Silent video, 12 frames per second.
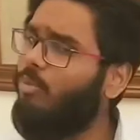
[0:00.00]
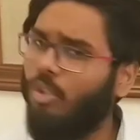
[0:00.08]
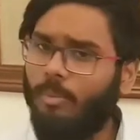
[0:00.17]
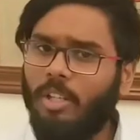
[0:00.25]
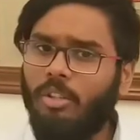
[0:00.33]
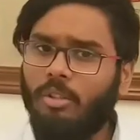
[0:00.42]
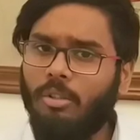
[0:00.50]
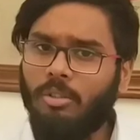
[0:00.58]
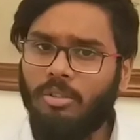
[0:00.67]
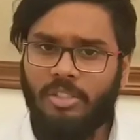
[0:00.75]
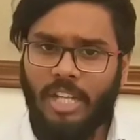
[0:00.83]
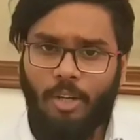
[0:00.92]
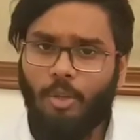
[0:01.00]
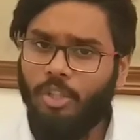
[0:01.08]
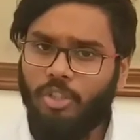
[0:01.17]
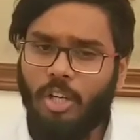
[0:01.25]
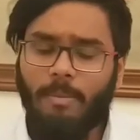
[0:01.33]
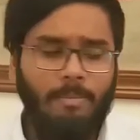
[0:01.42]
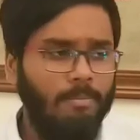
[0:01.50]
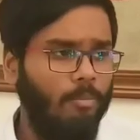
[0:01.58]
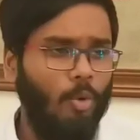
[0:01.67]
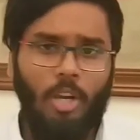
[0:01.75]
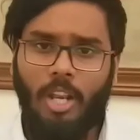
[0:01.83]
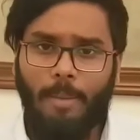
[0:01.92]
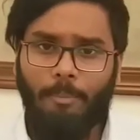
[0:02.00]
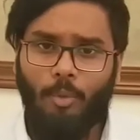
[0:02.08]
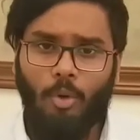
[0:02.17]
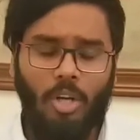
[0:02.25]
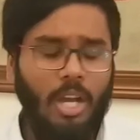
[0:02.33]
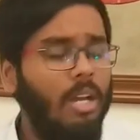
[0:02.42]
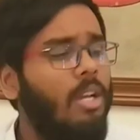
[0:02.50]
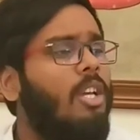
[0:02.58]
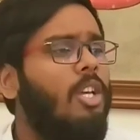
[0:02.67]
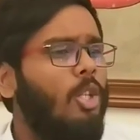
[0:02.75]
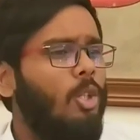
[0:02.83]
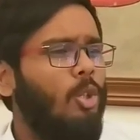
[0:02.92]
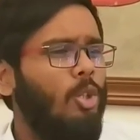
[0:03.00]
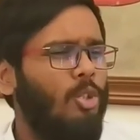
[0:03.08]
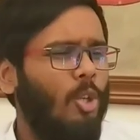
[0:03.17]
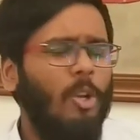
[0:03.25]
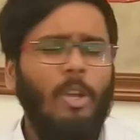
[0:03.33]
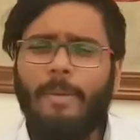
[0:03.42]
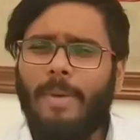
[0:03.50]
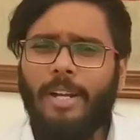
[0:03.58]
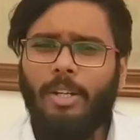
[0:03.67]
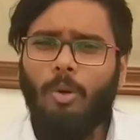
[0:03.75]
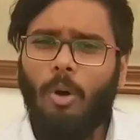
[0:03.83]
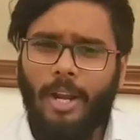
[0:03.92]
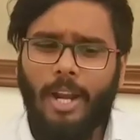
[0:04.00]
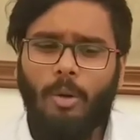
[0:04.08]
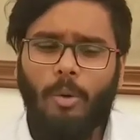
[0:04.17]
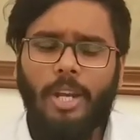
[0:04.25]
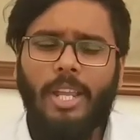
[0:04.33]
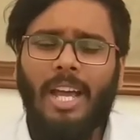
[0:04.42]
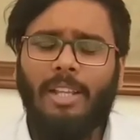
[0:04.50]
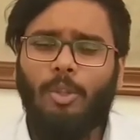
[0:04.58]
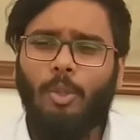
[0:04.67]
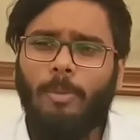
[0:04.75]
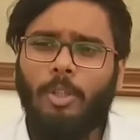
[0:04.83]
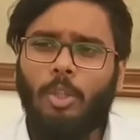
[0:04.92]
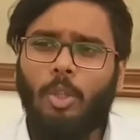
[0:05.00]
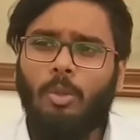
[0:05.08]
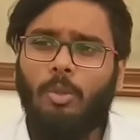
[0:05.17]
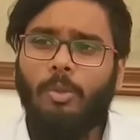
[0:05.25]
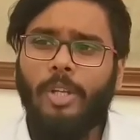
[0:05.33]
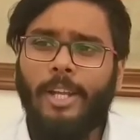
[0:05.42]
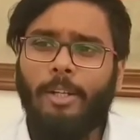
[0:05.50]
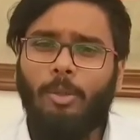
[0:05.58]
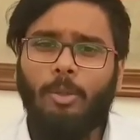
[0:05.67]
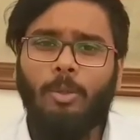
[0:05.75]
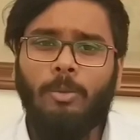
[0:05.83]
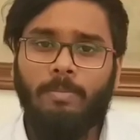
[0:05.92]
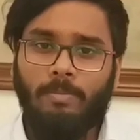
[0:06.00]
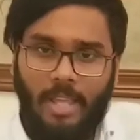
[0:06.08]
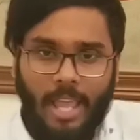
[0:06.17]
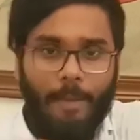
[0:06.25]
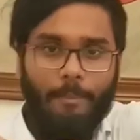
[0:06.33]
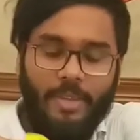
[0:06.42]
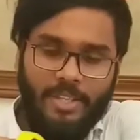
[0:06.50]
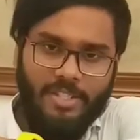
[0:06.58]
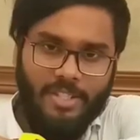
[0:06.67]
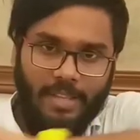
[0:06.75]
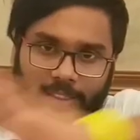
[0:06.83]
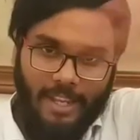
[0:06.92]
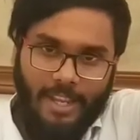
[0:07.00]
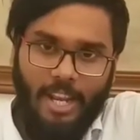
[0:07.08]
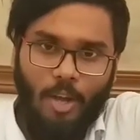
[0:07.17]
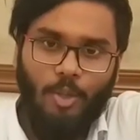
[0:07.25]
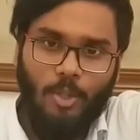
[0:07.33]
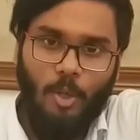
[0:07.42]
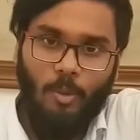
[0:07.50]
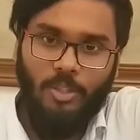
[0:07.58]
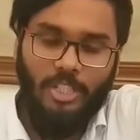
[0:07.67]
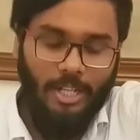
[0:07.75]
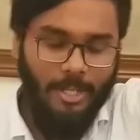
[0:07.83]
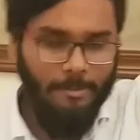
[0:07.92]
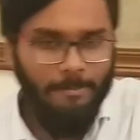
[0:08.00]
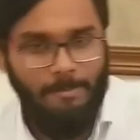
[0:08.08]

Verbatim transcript: তোমরা তো জানোই সব বললাম পুরোটা তো চলো এবার একটু অর্ডার করে নিই আর তোমরা ততক্ষণে একটু অ্যাম্বিয়েন্সটা দেখে নাও স্লো মোশানে